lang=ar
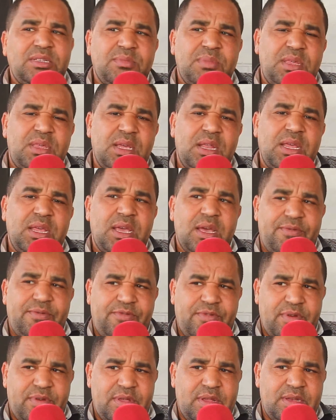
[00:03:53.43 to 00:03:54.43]
في
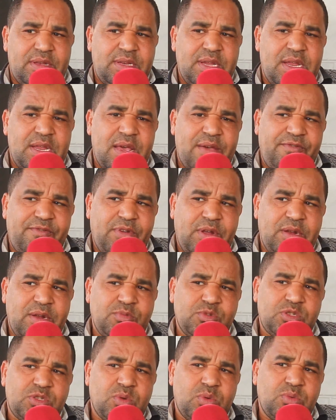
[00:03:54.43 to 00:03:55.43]
ديالها على
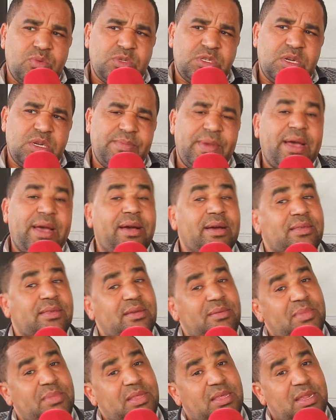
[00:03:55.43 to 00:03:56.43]
مستوى المجتمع
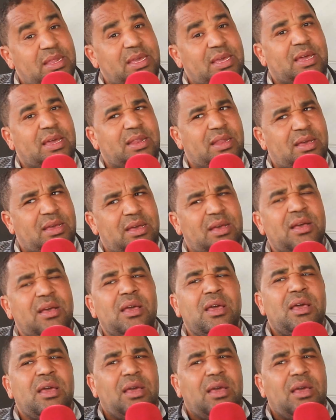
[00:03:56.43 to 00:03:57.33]
اكثر من ذلك انها